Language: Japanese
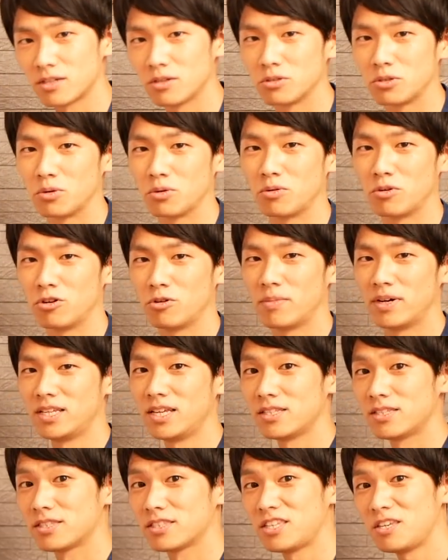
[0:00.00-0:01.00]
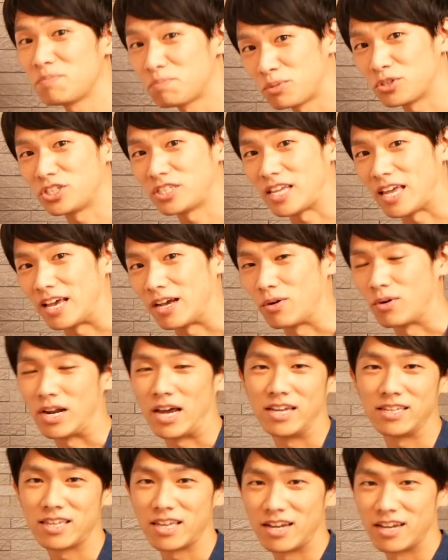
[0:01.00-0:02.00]
のところまでスキップしてご
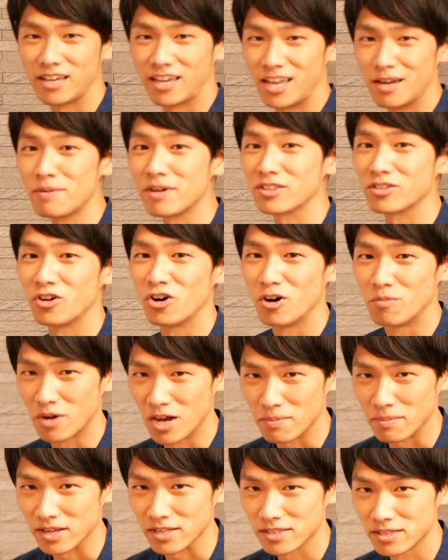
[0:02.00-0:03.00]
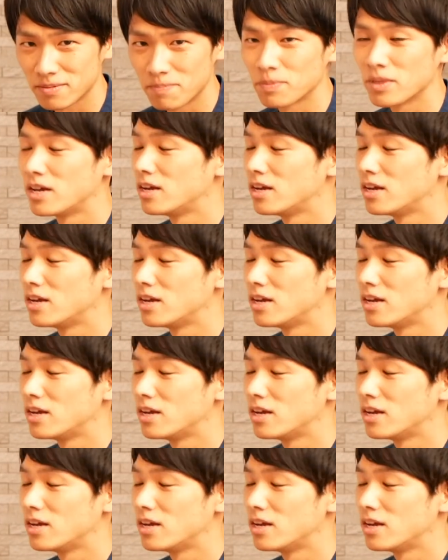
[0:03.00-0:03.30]
覧いただければと思います